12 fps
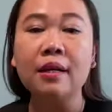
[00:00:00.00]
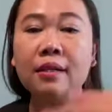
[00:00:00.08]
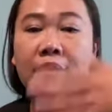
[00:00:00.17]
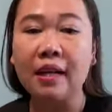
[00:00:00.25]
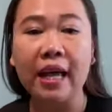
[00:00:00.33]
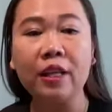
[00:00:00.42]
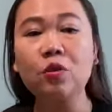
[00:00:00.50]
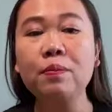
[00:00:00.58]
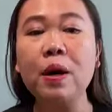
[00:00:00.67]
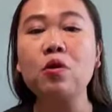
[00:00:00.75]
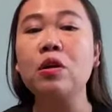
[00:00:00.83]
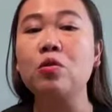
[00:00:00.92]
setelah itu
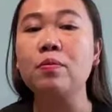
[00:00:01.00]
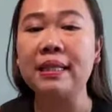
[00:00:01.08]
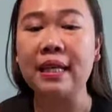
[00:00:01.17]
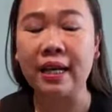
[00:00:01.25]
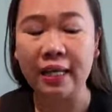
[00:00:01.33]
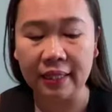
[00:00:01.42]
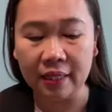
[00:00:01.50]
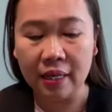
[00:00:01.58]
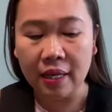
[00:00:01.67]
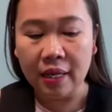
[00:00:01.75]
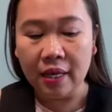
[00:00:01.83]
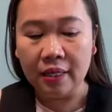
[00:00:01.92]
baru ke rumah sakit.
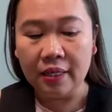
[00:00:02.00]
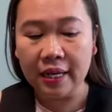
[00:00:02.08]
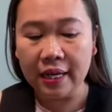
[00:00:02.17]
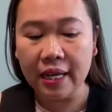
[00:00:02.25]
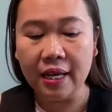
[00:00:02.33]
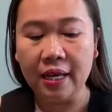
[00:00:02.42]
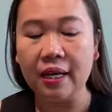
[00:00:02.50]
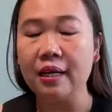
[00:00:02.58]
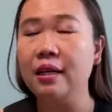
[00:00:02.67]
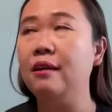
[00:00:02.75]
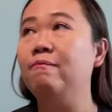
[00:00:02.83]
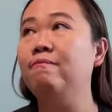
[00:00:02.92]
Jadi
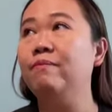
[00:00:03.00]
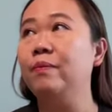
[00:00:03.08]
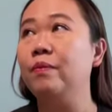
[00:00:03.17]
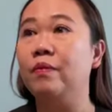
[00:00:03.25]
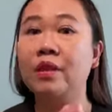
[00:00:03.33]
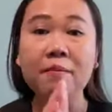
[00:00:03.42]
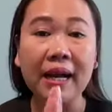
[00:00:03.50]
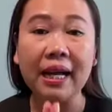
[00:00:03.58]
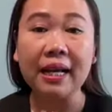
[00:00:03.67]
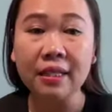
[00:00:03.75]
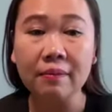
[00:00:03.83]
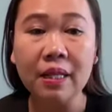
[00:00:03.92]
uh, terima
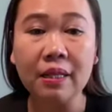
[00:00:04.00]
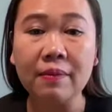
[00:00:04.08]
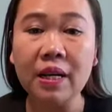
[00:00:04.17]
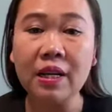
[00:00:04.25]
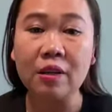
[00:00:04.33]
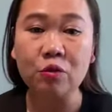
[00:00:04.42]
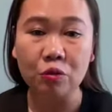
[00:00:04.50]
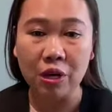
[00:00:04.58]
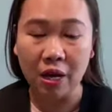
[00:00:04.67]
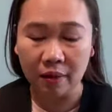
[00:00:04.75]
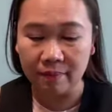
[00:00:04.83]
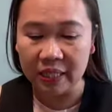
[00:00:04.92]
kasih teman-teman yang
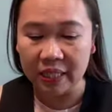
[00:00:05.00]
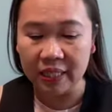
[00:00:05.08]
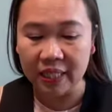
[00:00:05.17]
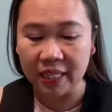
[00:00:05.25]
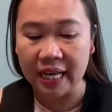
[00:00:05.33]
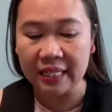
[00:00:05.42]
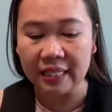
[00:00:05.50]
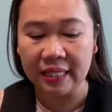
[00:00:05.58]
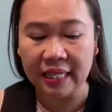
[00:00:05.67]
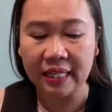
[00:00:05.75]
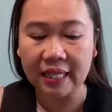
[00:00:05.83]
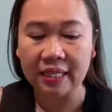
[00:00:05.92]
sudah menyisikan
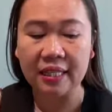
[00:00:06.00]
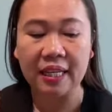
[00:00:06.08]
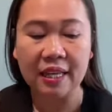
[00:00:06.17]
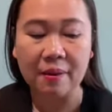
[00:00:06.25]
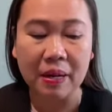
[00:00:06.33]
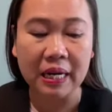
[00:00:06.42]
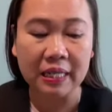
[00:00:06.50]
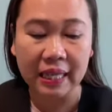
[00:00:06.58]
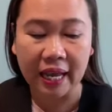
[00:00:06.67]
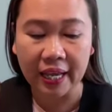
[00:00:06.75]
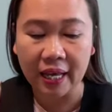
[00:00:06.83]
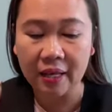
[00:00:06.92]
sedikit rezekinya pada
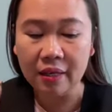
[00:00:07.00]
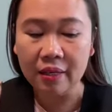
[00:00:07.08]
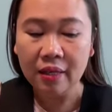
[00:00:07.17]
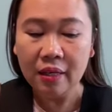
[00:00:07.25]
saya.